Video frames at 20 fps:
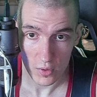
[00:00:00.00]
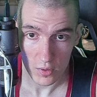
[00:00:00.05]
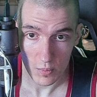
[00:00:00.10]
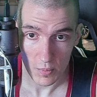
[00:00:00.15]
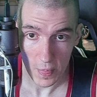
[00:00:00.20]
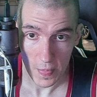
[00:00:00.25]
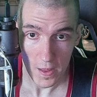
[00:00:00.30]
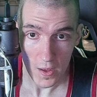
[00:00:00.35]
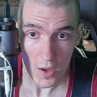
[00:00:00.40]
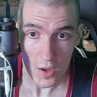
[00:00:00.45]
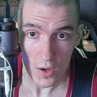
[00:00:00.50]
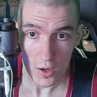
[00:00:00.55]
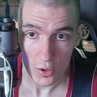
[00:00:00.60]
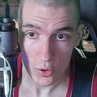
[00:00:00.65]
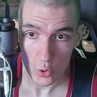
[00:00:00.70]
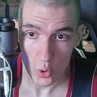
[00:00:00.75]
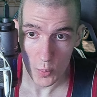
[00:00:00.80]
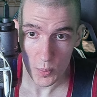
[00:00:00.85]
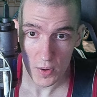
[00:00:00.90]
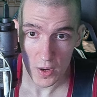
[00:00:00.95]
с этим.
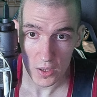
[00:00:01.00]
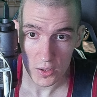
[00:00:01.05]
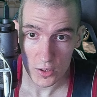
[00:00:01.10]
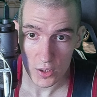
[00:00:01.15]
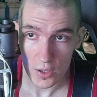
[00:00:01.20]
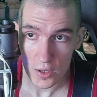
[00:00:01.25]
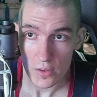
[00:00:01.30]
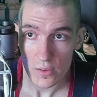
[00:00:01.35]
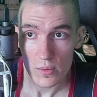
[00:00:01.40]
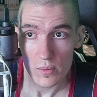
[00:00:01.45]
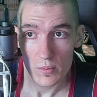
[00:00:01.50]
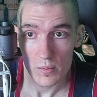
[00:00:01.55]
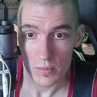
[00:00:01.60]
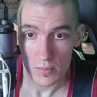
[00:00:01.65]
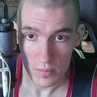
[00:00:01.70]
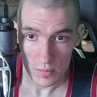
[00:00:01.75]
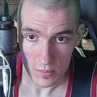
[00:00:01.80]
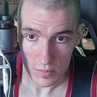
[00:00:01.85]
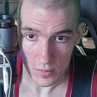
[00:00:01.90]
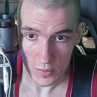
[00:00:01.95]
Кнопка «Открыть».
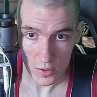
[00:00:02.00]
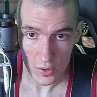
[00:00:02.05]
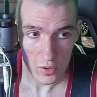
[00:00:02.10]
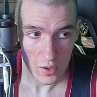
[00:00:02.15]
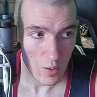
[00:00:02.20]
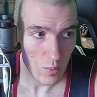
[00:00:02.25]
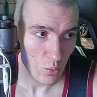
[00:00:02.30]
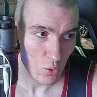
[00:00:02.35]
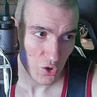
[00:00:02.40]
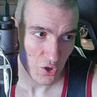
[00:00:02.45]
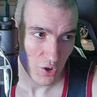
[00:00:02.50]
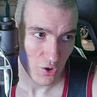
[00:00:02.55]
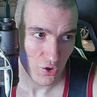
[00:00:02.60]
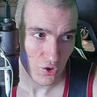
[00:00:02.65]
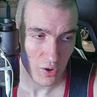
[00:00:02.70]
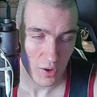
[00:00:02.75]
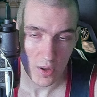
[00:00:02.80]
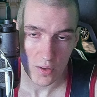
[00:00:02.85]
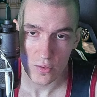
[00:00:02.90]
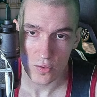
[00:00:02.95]
И там можете
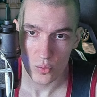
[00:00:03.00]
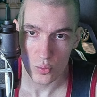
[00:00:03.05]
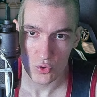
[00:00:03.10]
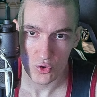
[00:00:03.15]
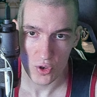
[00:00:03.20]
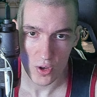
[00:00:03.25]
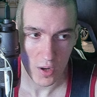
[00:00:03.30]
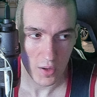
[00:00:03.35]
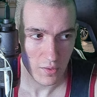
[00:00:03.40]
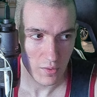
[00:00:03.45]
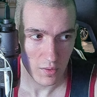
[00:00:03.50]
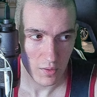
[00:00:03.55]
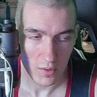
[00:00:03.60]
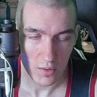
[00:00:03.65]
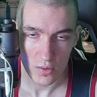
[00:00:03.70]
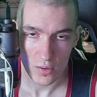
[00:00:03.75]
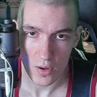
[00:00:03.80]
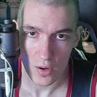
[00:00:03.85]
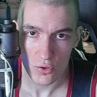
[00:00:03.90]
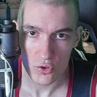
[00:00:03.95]
читать, изучать,
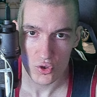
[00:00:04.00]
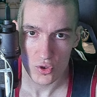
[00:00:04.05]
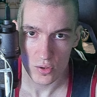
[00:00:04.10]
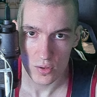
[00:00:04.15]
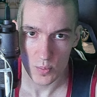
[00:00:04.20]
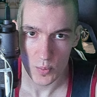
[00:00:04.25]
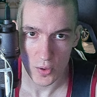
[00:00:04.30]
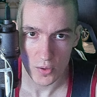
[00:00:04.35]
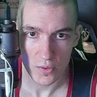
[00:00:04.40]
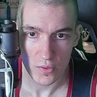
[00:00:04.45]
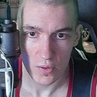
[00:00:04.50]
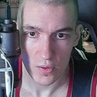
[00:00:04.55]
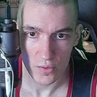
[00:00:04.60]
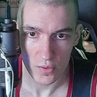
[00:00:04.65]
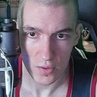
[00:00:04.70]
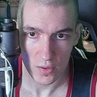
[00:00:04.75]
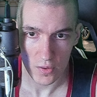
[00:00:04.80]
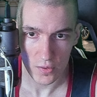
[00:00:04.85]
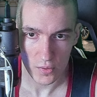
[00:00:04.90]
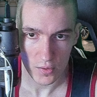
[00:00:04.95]
и также, дополнительно
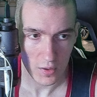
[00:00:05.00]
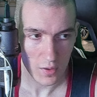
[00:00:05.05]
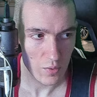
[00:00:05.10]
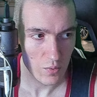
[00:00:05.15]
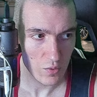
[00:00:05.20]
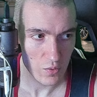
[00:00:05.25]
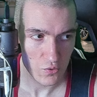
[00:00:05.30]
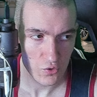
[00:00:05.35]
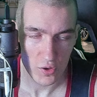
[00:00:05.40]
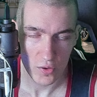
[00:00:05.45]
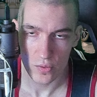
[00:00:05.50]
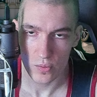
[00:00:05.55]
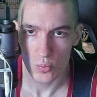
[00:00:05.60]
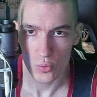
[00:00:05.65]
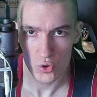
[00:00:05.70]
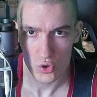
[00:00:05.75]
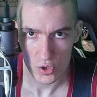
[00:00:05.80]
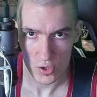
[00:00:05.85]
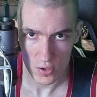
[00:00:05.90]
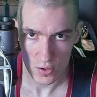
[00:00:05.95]
зарегистрировавшись,
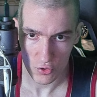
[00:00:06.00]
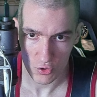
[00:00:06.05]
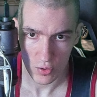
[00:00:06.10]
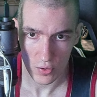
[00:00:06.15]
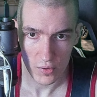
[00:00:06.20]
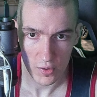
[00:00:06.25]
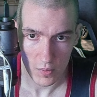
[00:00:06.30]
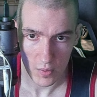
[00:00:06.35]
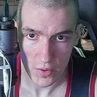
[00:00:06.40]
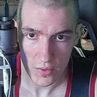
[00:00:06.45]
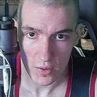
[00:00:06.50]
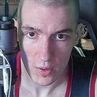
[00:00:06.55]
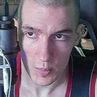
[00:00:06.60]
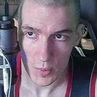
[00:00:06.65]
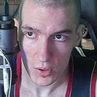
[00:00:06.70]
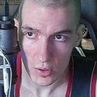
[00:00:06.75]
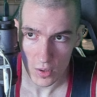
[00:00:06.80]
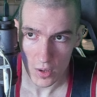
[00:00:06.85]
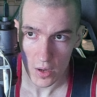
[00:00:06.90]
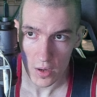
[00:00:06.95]
можете еще оставлять
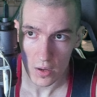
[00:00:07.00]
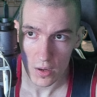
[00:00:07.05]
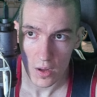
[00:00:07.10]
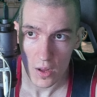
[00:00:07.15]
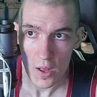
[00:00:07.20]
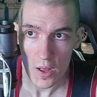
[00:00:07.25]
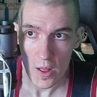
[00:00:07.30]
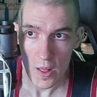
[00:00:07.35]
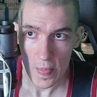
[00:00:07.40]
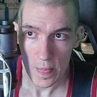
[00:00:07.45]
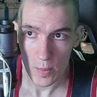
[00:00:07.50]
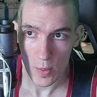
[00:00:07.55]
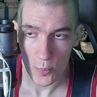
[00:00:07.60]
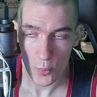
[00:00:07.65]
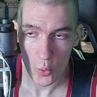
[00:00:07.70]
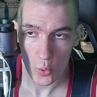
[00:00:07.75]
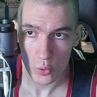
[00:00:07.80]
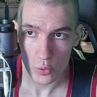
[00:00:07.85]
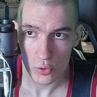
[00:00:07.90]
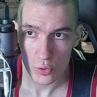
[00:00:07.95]
комментарии по
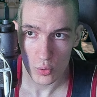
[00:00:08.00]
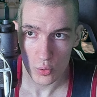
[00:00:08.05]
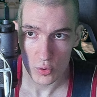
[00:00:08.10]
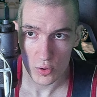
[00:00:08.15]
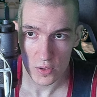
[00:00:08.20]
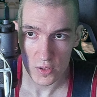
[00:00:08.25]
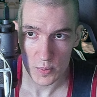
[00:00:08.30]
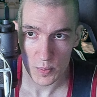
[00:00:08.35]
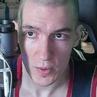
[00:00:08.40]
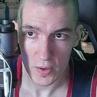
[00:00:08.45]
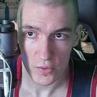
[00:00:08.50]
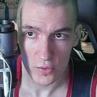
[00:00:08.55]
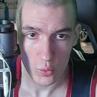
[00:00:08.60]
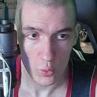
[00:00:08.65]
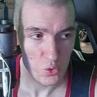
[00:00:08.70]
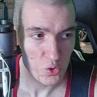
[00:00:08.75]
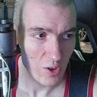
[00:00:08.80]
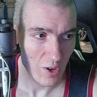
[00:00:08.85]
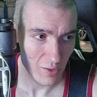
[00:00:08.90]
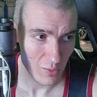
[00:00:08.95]
поводу Dead Space
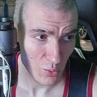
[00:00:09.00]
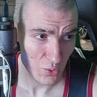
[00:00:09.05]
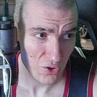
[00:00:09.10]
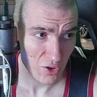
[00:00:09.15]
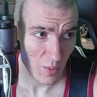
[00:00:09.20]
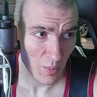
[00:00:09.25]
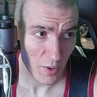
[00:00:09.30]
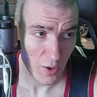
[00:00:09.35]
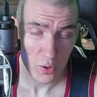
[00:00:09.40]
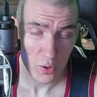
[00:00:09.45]
русской озвучки,